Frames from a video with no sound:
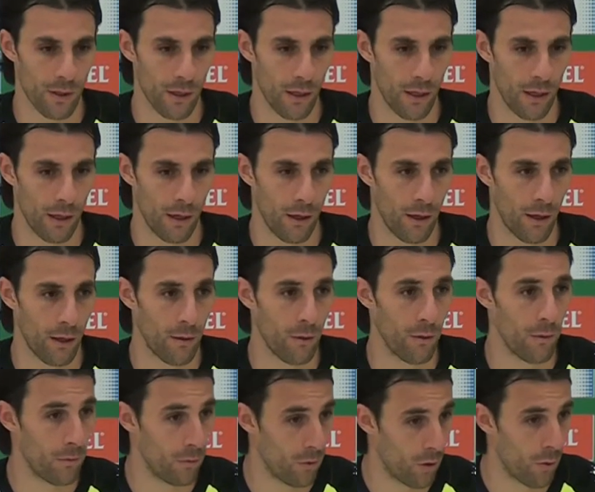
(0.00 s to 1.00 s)

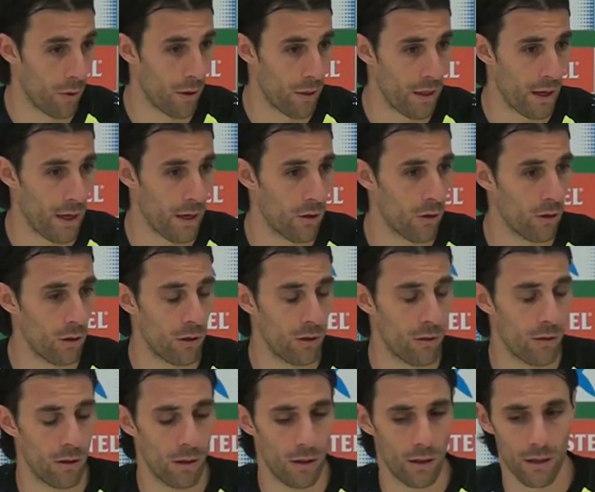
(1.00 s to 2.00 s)
Eh, como decía, ¿no?
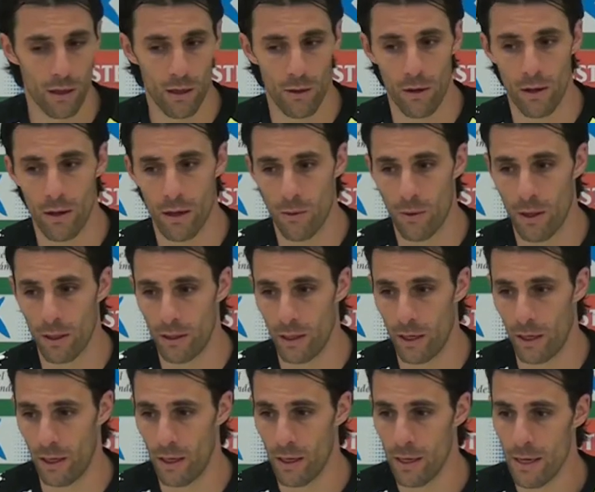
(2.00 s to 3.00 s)
El, rival
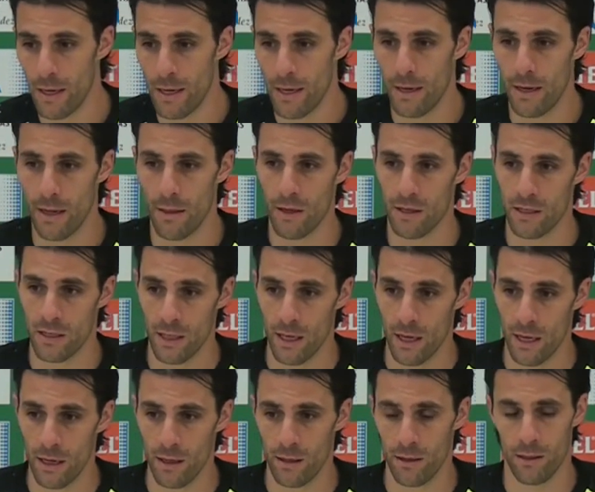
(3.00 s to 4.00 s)
tiene
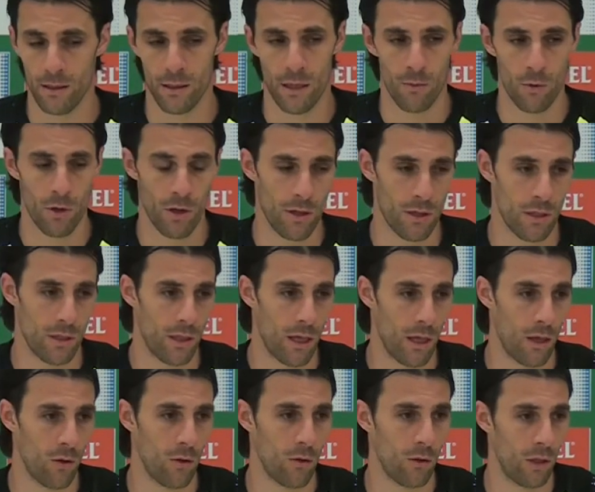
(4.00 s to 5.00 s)
necesidad, está muy
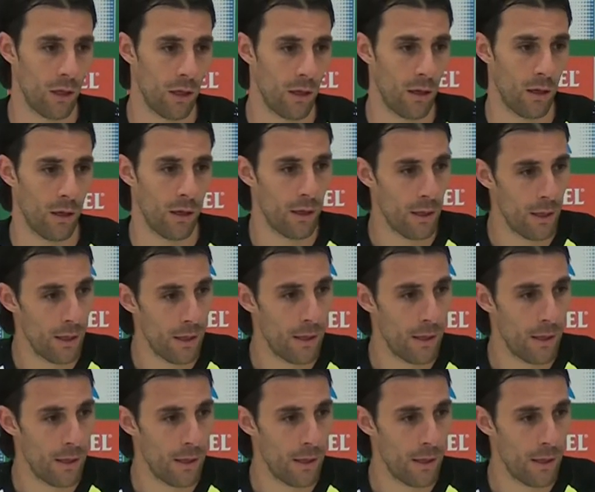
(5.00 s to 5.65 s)
necesitado, tiene